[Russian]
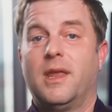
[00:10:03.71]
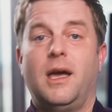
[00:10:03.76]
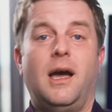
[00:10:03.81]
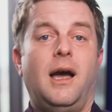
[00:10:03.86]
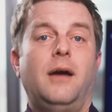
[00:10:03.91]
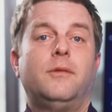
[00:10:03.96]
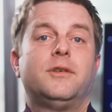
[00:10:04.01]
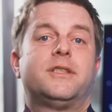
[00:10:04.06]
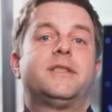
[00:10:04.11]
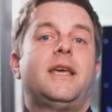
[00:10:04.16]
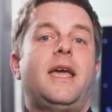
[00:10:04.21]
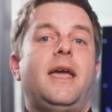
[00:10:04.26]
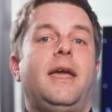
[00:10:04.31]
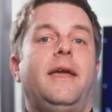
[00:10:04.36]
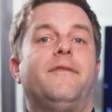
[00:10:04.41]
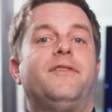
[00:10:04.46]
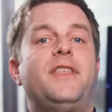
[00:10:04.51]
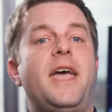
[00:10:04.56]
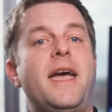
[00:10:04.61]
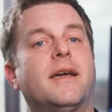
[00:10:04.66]
Я бы
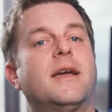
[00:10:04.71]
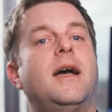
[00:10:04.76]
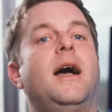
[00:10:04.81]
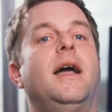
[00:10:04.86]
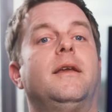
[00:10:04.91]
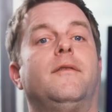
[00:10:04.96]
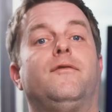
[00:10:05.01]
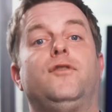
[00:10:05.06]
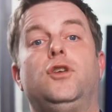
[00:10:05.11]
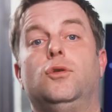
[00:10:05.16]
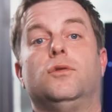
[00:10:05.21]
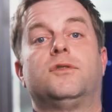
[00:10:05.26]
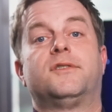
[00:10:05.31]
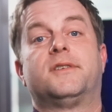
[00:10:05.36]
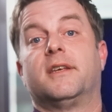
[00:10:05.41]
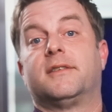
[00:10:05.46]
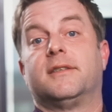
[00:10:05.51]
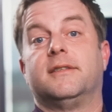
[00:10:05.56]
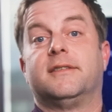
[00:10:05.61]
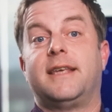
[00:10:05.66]
сказал, что если такое
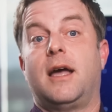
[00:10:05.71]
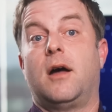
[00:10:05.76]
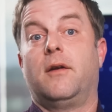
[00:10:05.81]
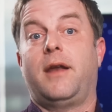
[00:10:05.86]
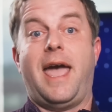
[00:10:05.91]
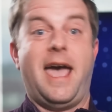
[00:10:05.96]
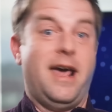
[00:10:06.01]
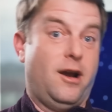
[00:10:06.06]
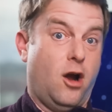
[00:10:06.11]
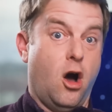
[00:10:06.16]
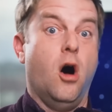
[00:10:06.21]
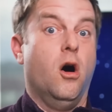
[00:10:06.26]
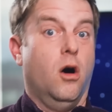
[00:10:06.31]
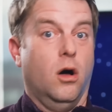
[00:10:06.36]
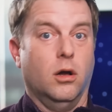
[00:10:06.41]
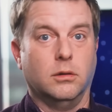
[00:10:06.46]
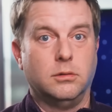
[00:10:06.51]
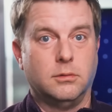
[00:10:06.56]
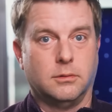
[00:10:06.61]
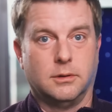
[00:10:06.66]
использование не
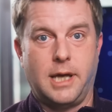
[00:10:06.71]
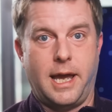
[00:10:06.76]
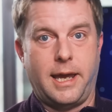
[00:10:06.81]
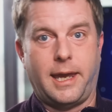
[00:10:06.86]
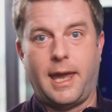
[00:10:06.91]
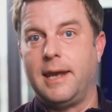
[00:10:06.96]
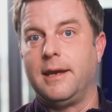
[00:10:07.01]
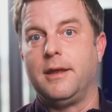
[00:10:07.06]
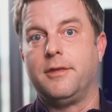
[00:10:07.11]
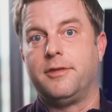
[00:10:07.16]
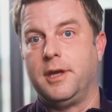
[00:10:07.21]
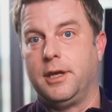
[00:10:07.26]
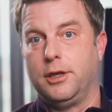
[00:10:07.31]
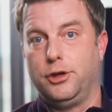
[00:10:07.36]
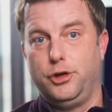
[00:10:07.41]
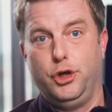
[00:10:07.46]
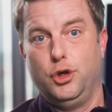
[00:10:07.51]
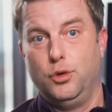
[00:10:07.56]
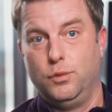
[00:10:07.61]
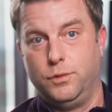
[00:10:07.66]
похоже на то, что вы
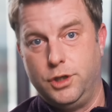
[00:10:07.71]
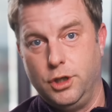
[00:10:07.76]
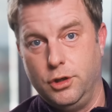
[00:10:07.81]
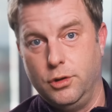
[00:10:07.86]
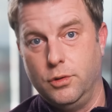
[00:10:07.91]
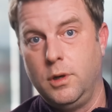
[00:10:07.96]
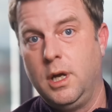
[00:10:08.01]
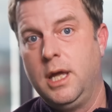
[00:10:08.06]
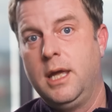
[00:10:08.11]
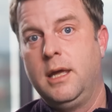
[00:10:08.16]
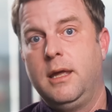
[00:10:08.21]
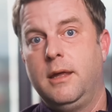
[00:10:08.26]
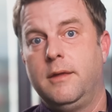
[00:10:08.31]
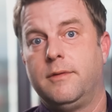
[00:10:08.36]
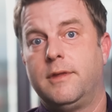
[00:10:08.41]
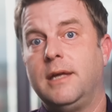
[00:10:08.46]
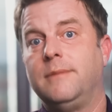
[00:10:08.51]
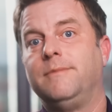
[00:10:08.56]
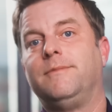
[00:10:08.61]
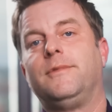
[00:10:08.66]
делаете, то
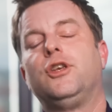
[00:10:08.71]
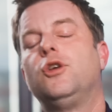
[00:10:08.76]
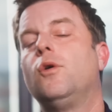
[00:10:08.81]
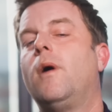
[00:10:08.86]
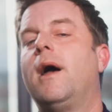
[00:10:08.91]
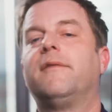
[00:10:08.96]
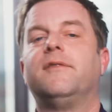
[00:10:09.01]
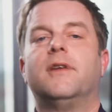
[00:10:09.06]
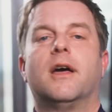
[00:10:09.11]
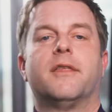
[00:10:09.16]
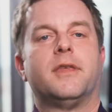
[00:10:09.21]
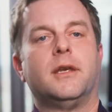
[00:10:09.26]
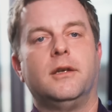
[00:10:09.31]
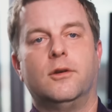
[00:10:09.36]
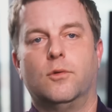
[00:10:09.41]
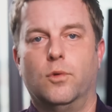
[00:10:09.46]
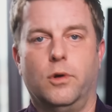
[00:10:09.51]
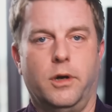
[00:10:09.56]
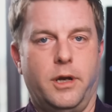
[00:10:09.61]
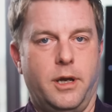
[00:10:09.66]
вам не о чем
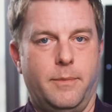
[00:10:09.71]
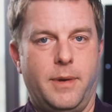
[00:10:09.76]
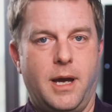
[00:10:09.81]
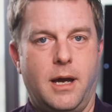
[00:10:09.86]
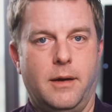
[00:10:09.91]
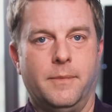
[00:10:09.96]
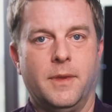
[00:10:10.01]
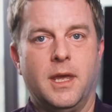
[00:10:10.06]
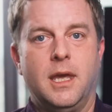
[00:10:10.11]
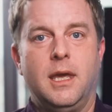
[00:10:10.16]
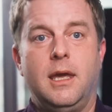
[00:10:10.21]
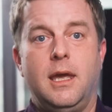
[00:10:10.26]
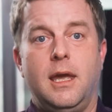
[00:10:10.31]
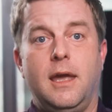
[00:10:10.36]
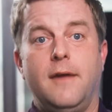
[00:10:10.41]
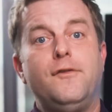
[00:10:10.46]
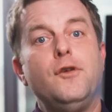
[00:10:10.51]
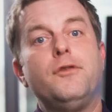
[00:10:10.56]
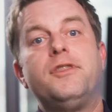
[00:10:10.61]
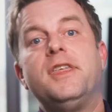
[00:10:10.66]
беспокоиться.
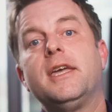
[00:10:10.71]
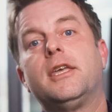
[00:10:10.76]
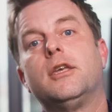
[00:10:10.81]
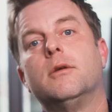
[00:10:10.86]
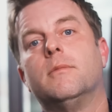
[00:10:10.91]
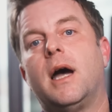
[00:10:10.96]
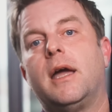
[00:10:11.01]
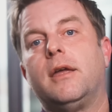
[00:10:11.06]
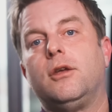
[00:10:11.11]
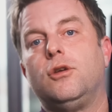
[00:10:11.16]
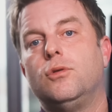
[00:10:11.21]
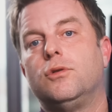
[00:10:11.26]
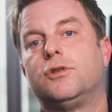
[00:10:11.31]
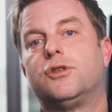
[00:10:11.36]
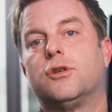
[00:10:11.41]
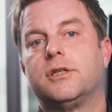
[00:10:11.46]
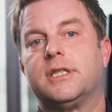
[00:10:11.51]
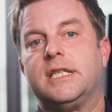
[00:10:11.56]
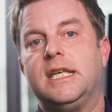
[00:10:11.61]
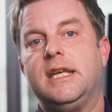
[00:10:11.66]
Если вы думаете, что
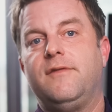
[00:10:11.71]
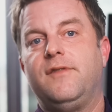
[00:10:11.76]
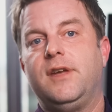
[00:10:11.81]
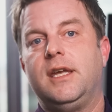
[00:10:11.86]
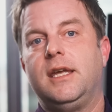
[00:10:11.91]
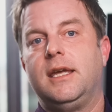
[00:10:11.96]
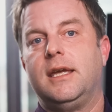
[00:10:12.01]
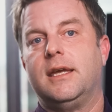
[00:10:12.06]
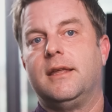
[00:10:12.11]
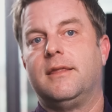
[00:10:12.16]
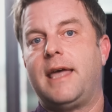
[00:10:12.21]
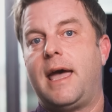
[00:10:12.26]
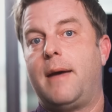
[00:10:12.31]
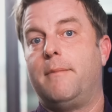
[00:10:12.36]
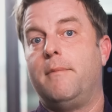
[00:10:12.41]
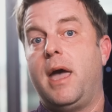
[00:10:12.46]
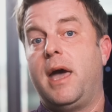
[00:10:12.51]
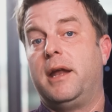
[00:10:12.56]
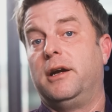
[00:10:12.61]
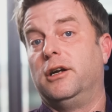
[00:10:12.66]
можете иногда использовать
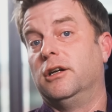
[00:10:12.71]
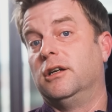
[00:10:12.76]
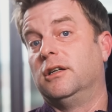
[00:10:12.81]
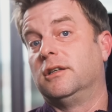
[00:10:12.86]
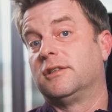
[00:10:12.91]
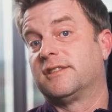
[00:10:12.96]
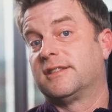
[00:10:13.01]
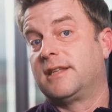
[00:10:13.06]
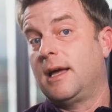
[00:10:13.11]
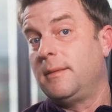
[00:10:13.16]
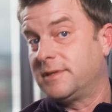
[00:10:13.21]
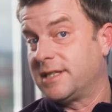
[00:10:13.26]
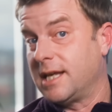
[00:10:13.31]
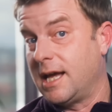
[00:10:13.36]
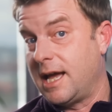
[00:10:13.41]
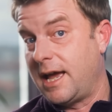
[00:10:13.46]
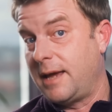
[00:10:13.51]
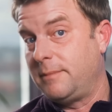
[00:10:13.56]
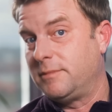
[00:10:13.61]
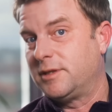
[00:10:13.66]
свой телевизор таким
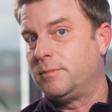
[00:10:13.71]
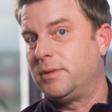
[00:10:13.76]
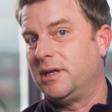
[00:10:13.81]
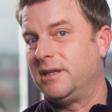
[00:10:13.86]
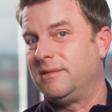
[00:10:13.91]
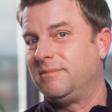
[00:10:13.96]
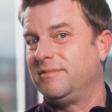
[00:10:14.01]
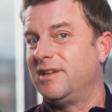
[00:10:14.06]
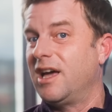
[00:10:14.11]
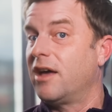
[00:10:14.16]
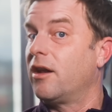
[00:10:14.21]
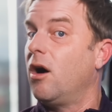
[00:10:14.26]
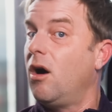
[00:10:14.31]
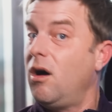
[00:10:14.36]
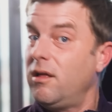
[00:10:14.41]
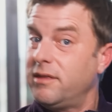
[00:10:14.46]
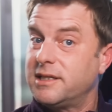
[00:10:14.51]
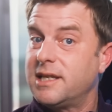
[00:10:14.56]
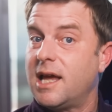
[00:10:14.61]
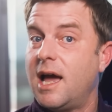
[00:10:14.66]
образом, а не
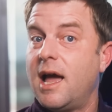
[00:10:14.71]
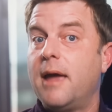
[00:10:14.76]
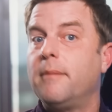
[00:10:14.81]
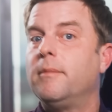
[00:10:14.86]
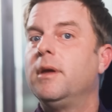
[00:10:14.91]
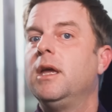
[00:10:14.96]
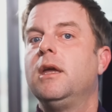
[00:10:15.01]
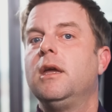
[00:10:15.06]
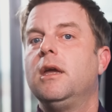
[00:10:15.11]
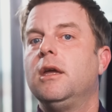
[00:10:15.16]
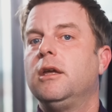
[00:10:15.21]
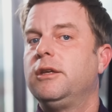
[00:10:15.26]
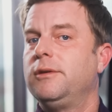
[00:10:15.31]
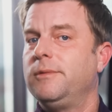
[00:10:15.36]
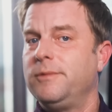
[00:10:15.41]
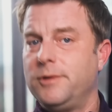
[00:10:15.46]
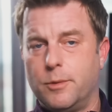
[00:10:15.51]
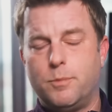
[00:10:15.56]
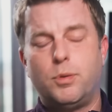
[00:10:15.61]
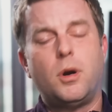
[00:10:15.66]
постоянно, то,
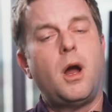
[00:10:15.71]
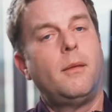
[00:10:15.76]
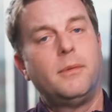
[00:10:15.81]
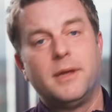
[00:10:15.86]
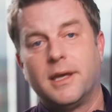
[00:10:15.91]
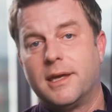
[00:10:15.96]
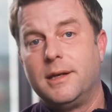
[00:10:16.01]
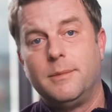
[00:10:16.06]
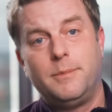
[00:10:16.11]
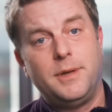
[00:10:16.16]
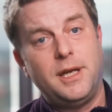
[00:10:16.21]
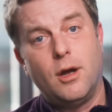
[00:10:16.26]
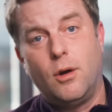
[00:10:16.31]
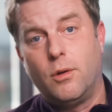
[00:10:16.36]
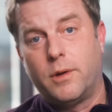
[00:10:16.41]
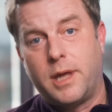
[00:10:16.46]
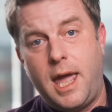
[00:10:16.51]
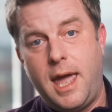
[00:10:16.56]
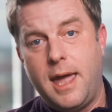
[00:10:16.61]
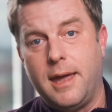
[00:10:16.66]
вероятно, все будет в порядке.
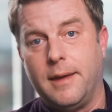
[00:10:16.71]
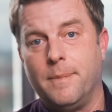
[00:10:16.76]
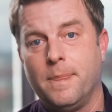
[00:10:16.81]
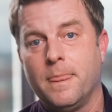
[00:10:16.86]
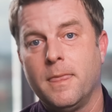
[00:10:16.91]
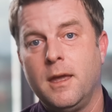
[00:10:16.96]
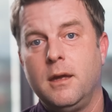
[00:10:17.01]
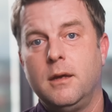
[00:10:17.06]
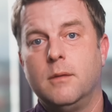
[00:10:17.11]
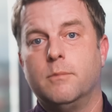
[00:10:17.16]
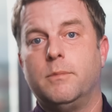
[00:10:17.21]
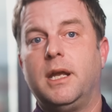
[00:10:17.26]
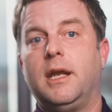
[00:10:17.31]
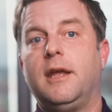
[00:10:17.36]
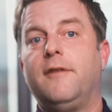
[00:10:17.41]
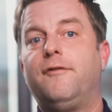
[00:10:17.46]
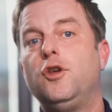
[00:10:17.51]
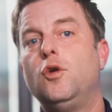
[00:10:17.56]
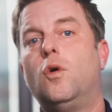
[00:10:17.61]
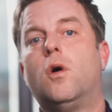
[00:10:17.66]
Ну,
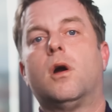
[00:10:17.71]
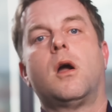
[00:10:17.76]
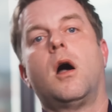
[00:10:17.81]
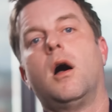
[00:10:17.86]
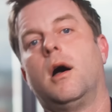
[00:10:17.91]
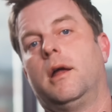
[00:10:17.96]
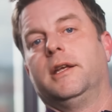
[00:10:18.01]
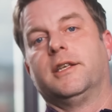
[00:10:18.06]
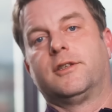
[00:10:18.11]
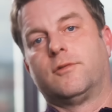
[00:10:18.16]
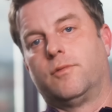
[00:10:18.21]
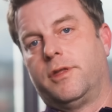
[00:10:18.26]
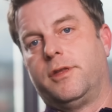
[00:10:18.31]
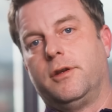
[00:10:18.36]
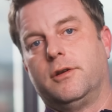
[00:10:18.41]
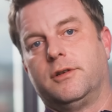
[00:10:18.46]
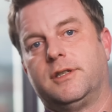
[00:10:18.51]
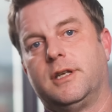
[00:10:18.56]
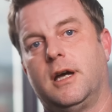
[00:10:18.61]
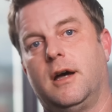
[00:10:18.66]
если вы честны с собой
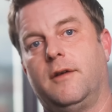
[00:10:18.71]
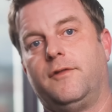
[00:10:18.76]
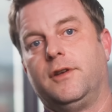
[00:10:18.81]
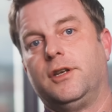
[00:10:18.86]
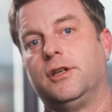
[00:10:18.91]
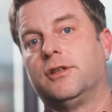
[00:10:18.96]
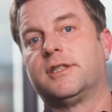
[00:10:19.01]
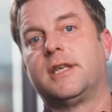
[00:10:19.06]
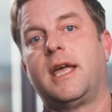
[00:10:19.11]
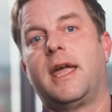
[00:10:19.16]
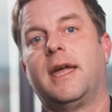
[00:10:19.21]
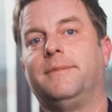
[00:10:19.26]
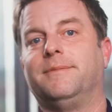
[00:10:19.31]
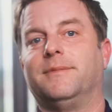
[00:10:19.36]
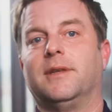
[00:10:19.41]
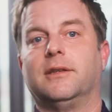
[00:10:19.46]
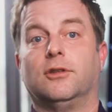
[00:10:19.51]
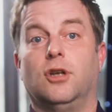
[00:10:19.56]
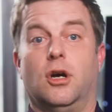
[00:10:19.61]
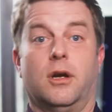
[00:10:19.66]
говорите,
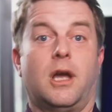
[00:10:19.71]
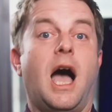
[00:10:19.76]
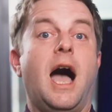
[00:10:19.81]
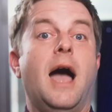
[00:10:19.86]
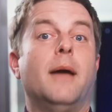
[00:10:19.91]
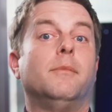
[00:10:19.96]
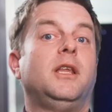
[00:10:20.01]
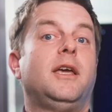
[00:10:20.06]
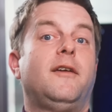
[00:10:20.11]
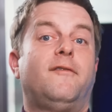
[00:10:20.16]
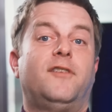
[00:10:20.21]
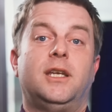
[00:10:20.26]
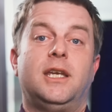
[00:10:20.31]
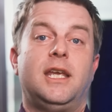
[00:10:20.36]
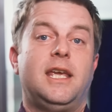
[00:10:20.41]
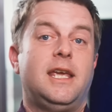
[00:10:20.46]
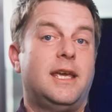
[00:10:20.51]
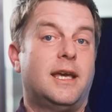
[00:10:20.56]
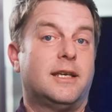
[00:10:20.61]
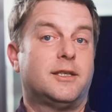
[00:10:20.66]
слушайте, я
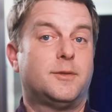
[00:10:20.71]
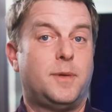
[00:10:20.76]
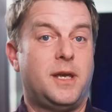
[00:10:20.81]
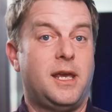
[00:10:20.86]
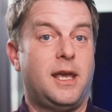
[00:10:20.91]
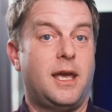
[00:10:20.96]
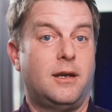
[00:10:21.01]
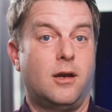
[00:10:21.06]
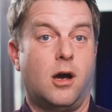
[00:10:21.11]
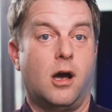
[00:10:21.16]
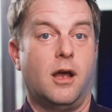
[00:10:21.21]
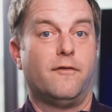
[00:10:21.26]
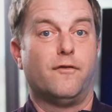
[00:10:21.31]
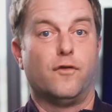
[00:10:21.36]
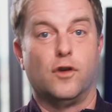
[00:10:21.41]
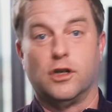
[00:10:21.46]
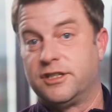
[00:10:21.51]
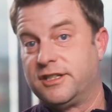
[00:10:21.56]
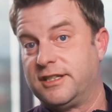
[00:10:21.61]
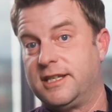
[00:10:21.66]
оставляю ESPN
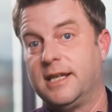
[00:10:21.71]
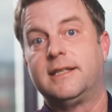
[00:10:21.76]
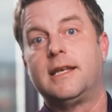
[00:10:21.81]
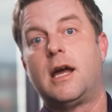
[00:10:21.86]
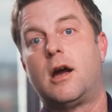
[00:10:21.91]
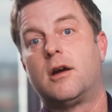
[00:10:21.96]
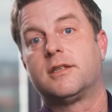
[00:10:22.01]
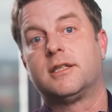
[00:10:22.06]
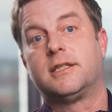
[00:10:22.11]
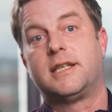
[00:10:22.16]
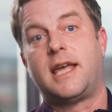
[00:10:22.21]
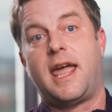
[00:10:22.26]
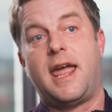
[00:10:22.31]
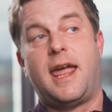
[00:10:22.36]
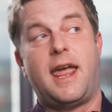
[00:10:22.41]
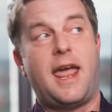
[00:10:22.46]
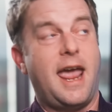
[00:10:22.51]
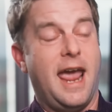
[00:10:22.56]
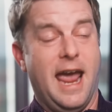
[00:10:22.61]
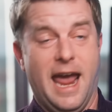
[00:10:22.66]
включенным по 6 часов в
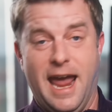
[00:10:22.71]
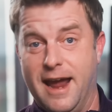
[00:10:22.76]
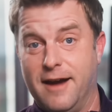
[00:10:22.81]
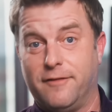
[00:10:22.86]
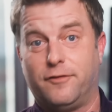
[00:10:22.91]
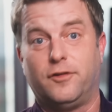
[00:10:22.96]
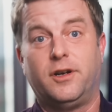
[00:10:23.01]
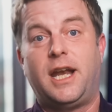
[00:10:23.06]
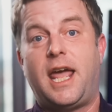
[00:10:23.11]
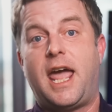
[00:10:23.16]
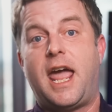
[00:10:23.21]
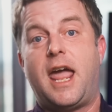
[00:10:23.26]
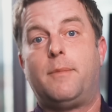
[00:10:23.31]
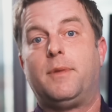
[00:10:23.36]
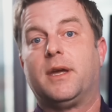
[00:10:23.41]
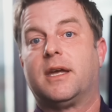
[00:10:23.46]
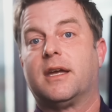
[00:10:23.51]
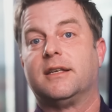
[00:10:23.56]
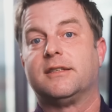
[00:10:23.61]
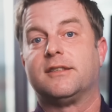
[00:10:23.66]
день каждый
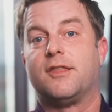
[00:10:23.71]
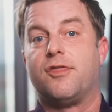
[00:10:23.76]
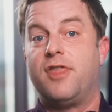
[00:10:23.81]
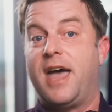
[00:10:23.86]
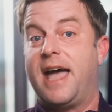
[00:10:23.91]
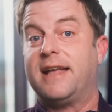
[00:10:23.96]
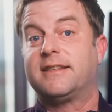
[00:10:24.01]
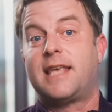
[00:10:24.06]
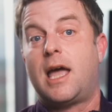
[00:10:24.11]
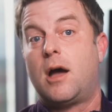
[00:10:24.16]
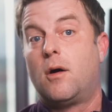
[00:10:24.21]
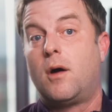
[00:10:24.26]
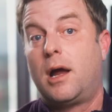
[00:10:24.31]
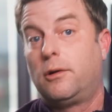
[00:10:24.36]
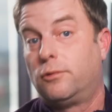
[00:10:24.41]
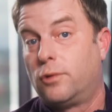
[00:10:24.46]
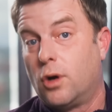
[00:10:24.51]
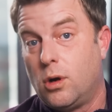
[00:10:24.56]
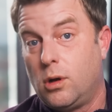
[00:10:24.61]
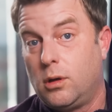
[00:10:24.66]
день, ну, потому что я
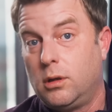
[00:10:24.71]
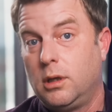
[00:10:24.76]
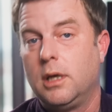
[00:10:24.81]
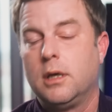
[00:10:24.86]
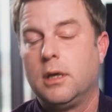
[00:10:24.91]
такой,